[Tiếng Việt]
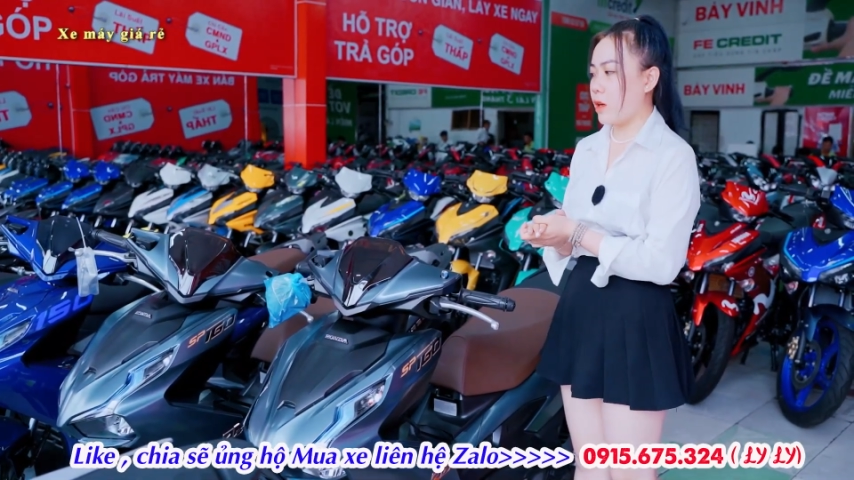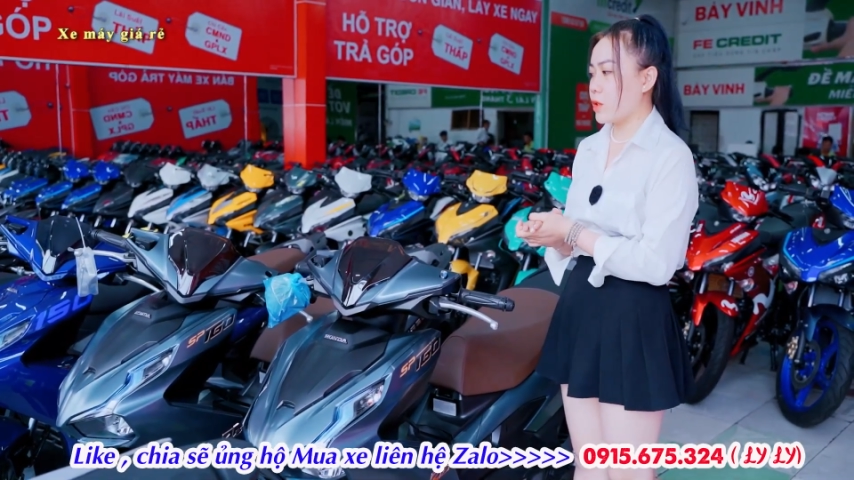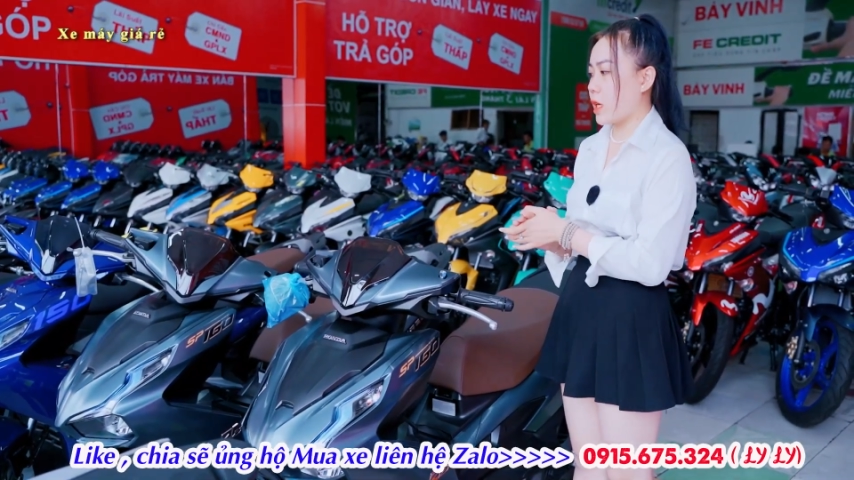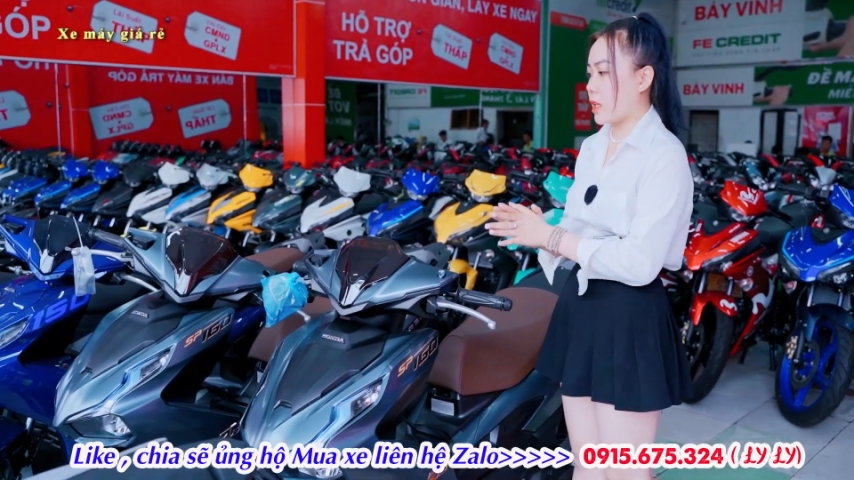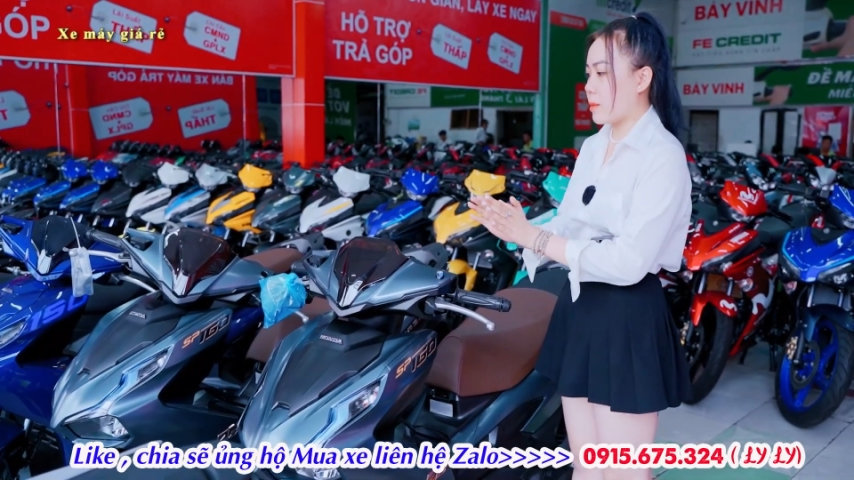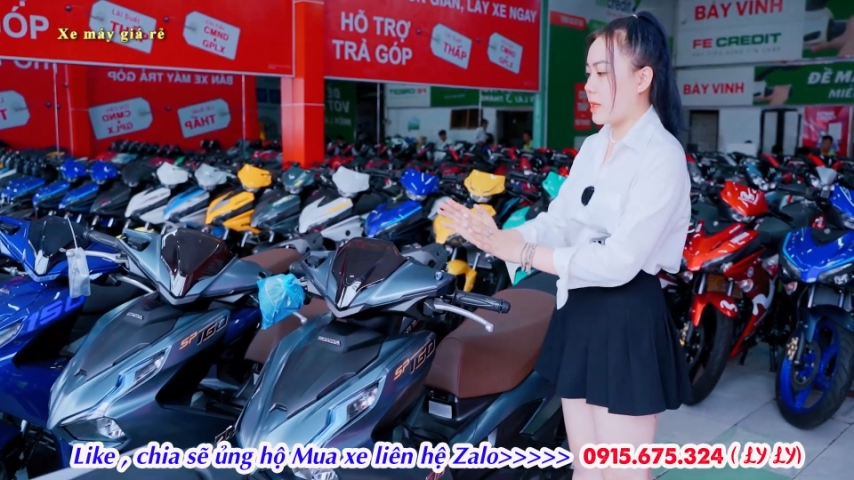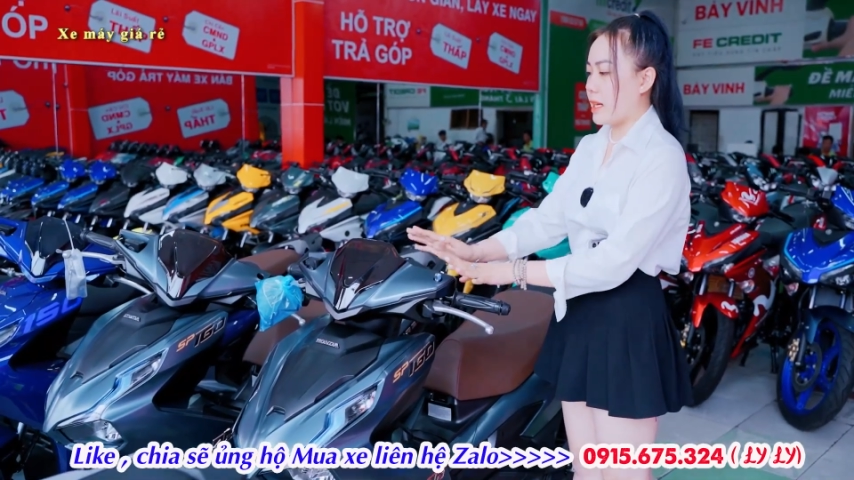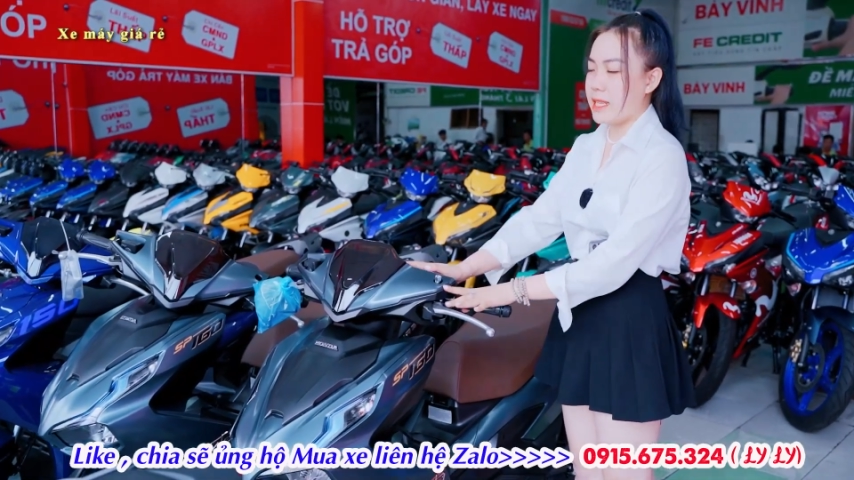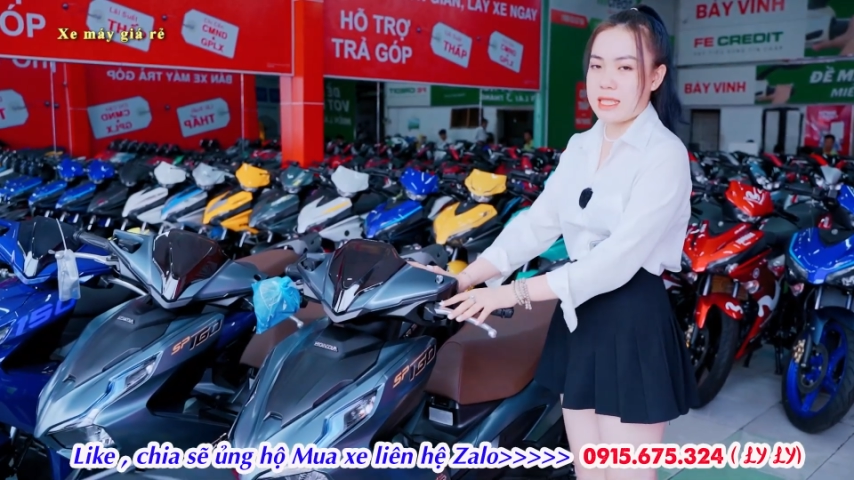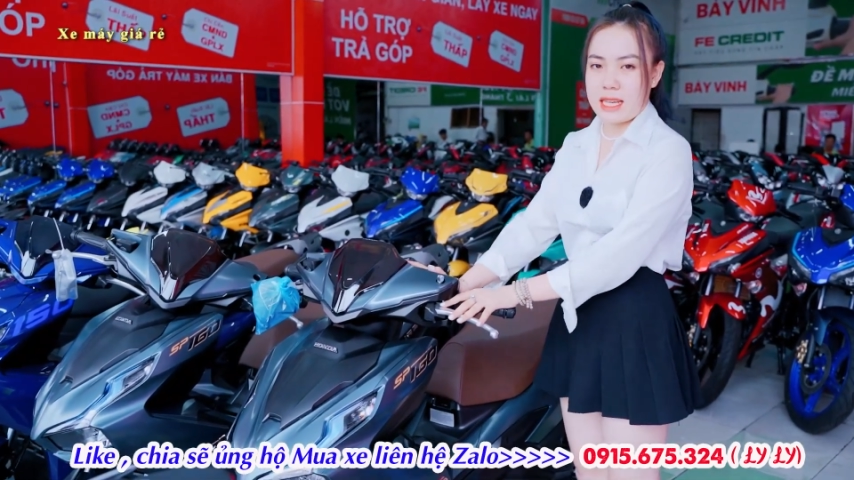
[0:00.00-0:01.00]
hỗ trợ cho
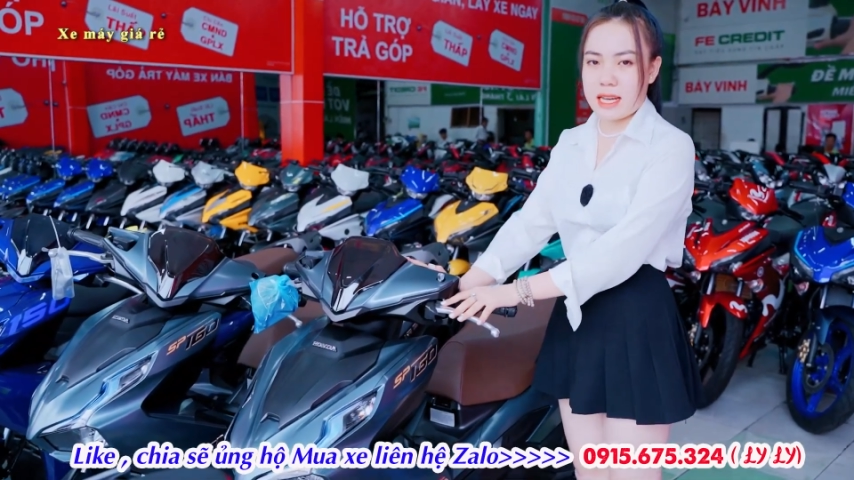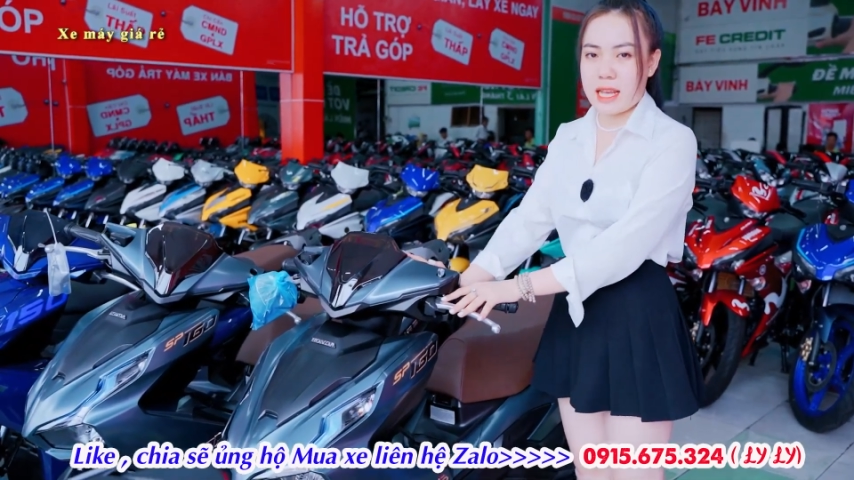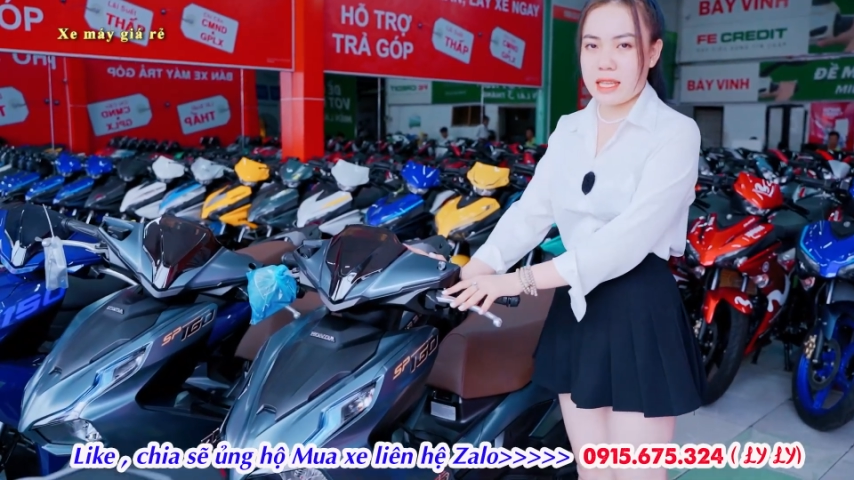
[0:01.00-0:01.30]
mình lấy xe ra